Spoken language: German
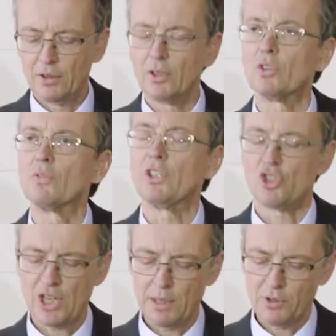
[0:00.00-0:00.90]
sowie
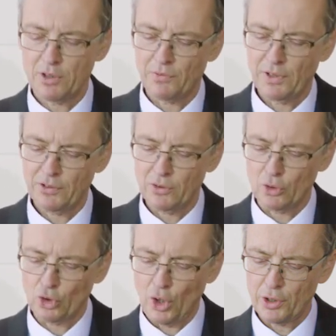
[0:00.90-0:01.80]
chemisches Wissen
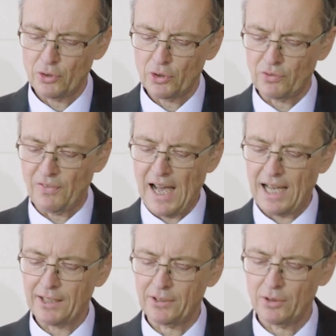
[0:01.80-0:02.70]
und Können zu
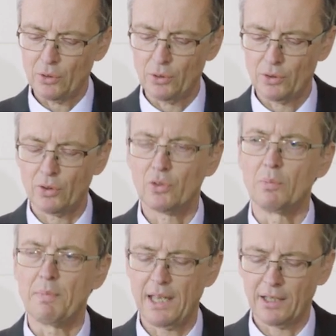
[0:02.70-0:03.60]
wahren und zu
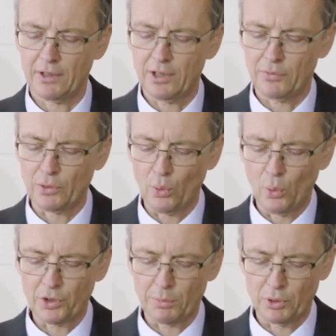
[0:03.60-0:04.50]
mehren ist von
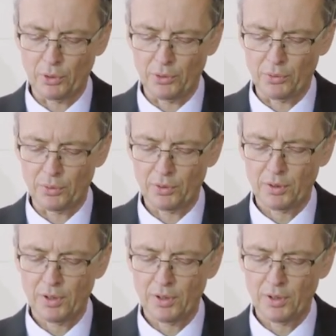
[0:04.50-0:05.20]
großer Bedeutung.